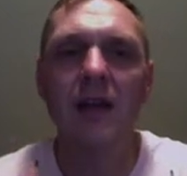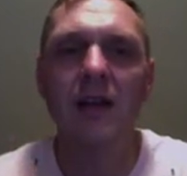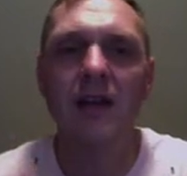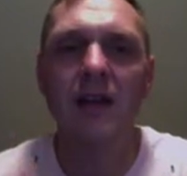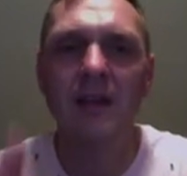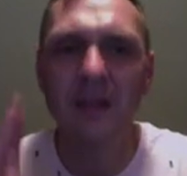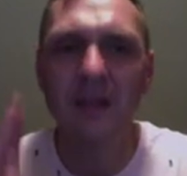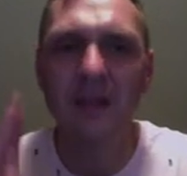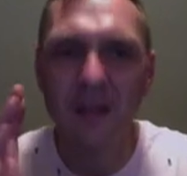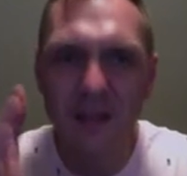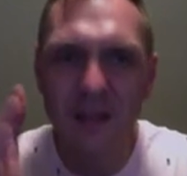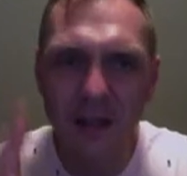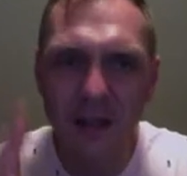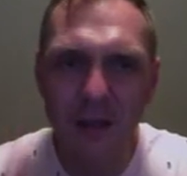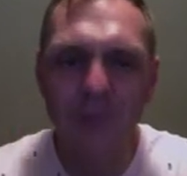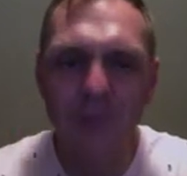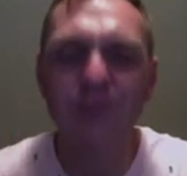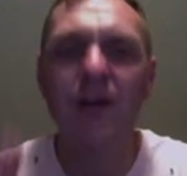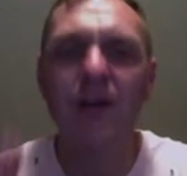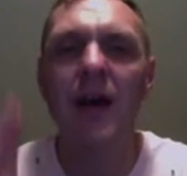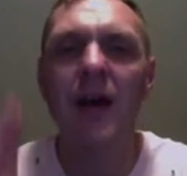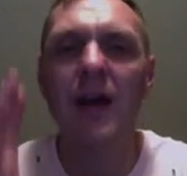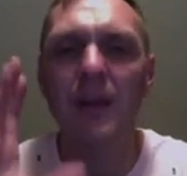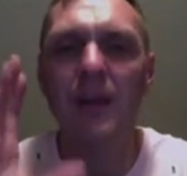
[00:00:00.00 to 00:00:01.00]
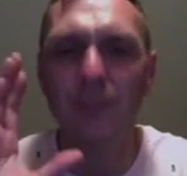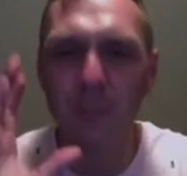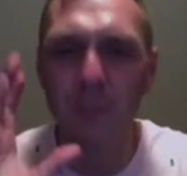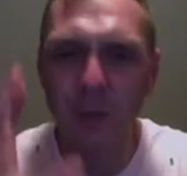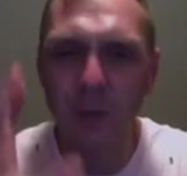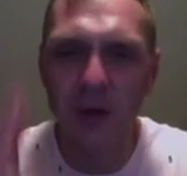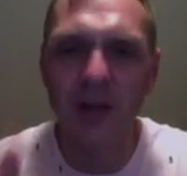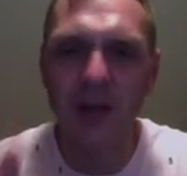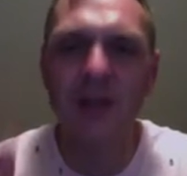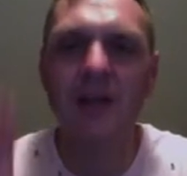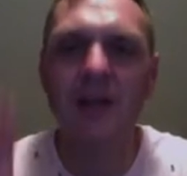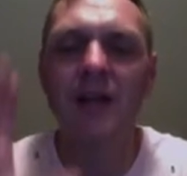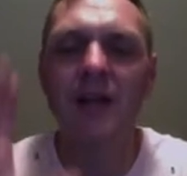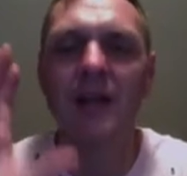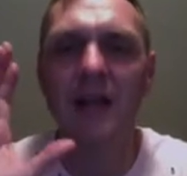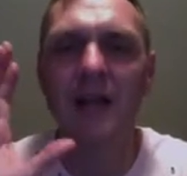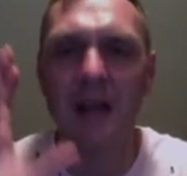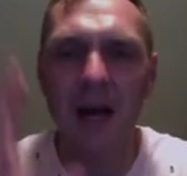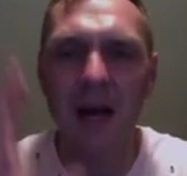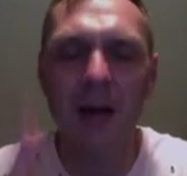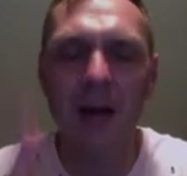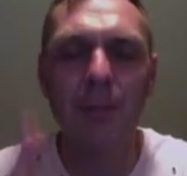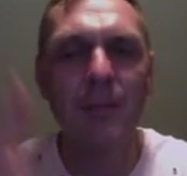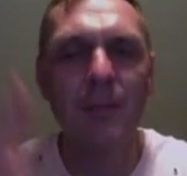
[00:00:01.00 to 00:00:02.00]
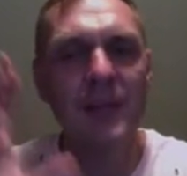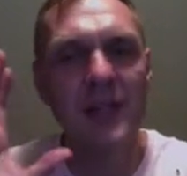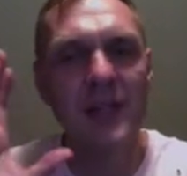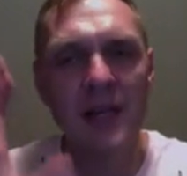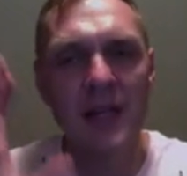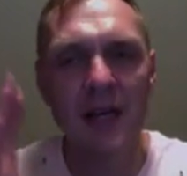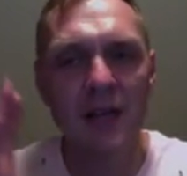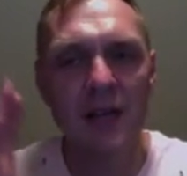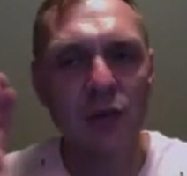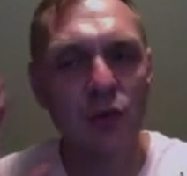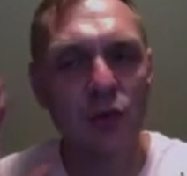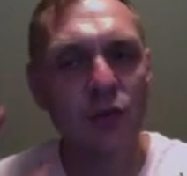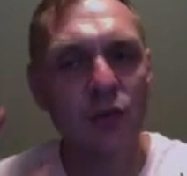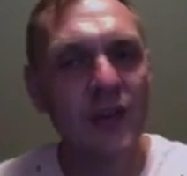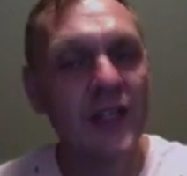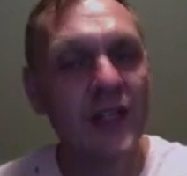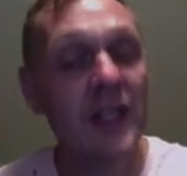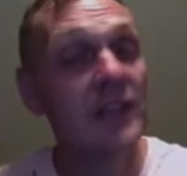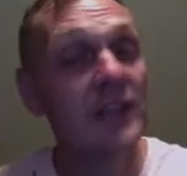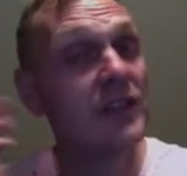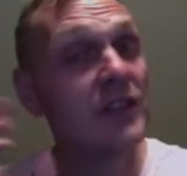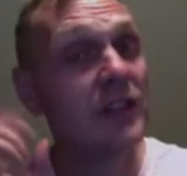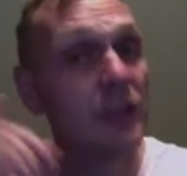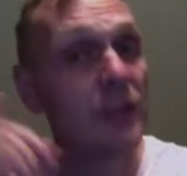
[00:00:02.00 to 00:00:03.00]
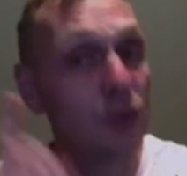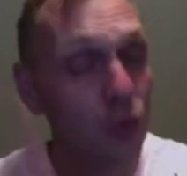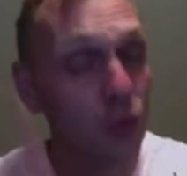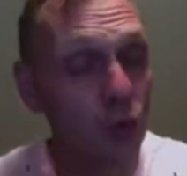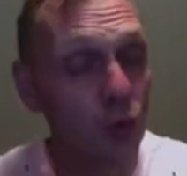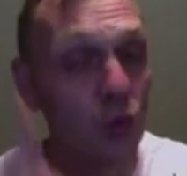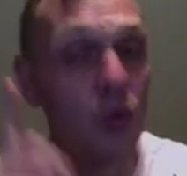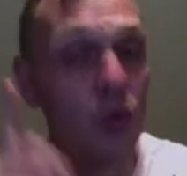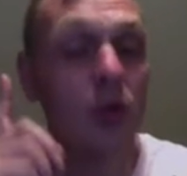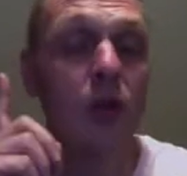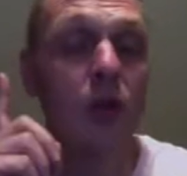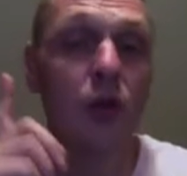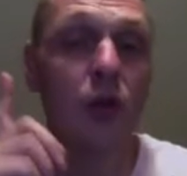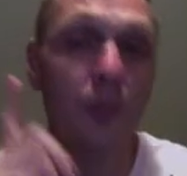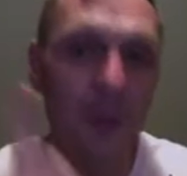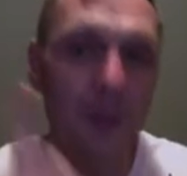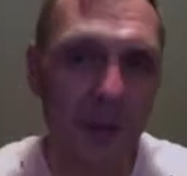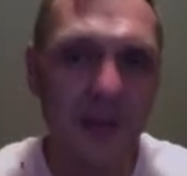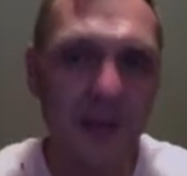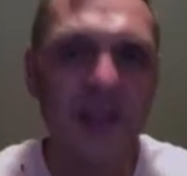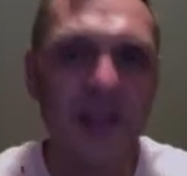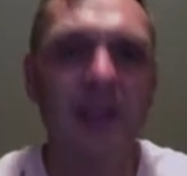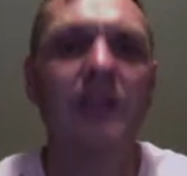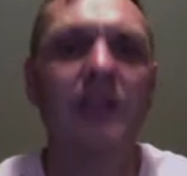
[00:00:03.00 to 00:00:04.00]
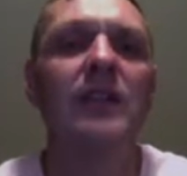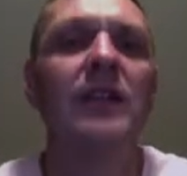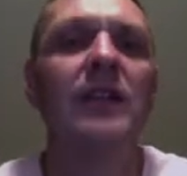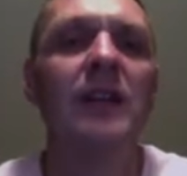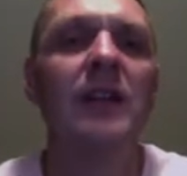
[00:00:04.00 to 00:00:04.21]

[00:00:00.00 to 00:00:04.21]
DeFi puede cambiar tu vida si tú lo permites.